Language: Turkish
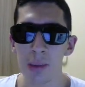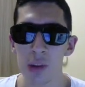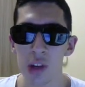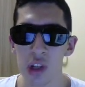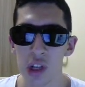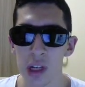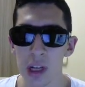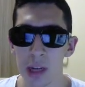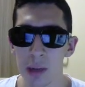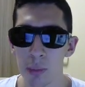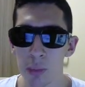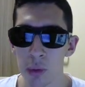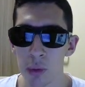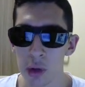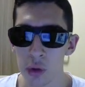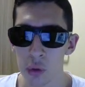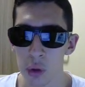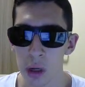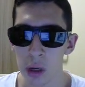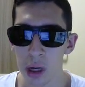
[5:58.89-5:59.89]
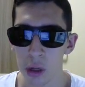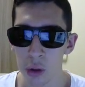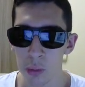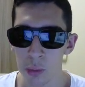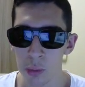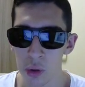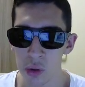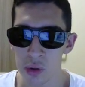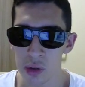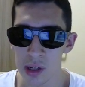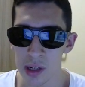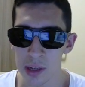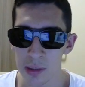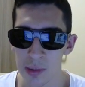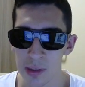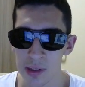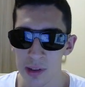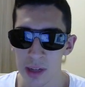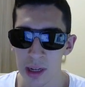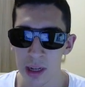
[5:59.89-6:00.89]
bir şey çıkar. Bundan sonra kaldığımı göstereceğim
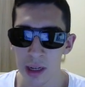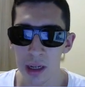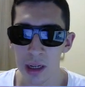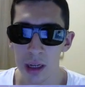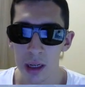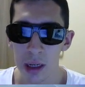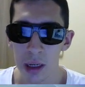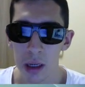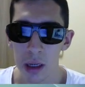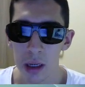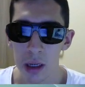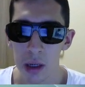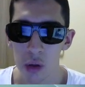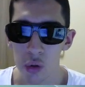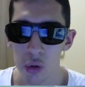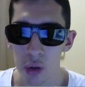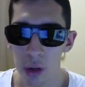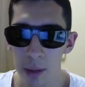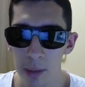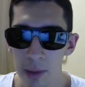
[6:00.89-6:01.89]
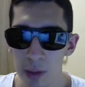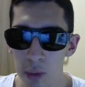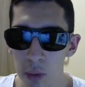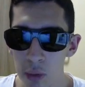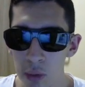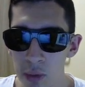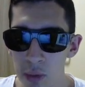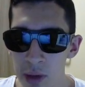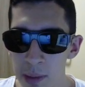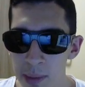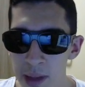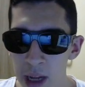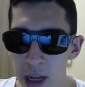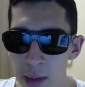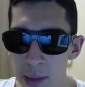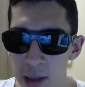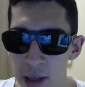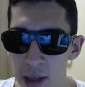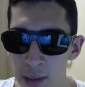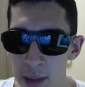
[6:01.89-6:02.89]
sizlere. Şuradan Timothy Ülke bir
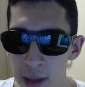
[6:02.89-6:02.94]
daha bakayım